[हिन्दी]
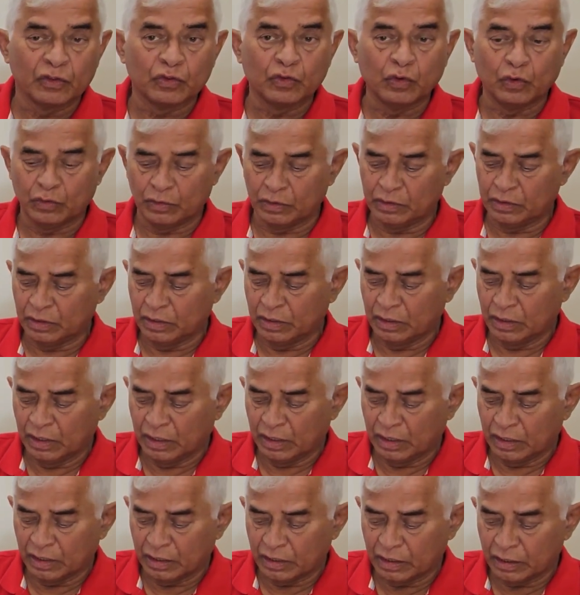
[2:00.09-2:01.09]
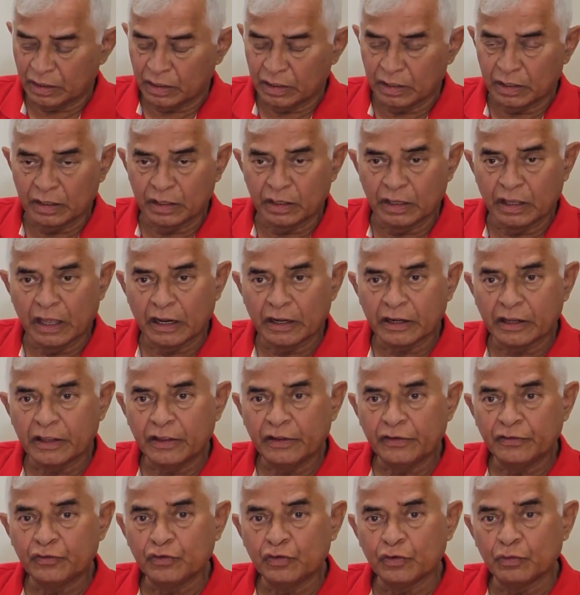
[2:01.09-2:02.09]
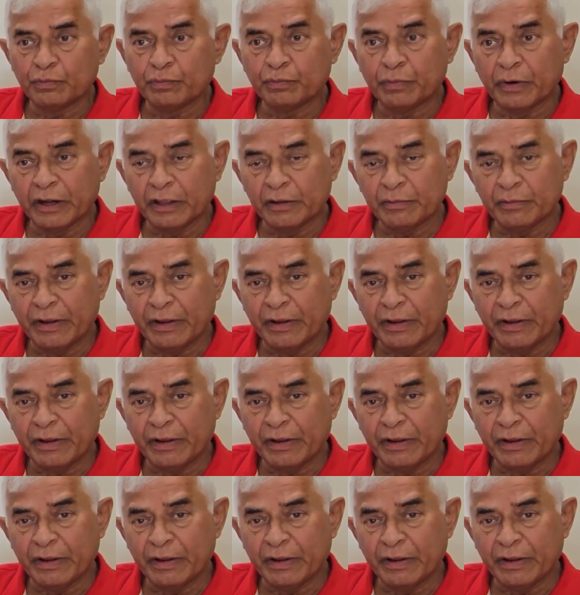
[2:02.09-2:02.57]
तो घर की जो बड़ी